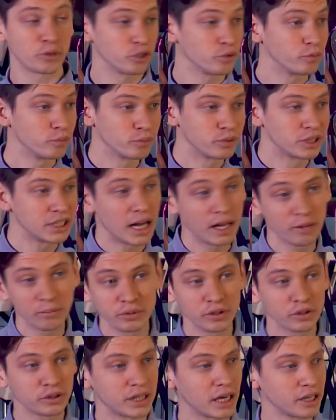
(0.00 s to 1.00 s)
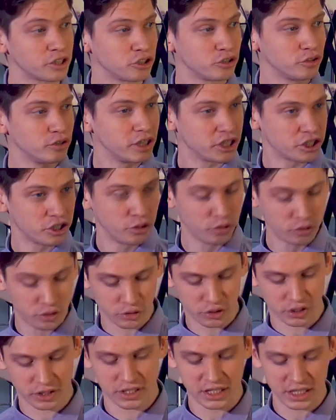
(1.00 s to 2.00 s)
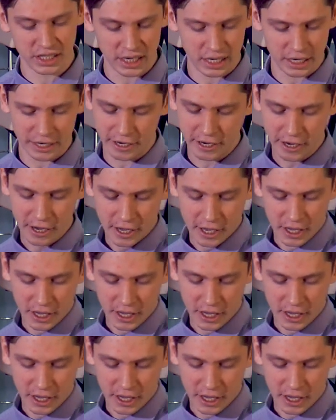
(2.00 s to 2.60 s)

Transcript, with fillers: потому что зал был так, что даже люди уже стояли,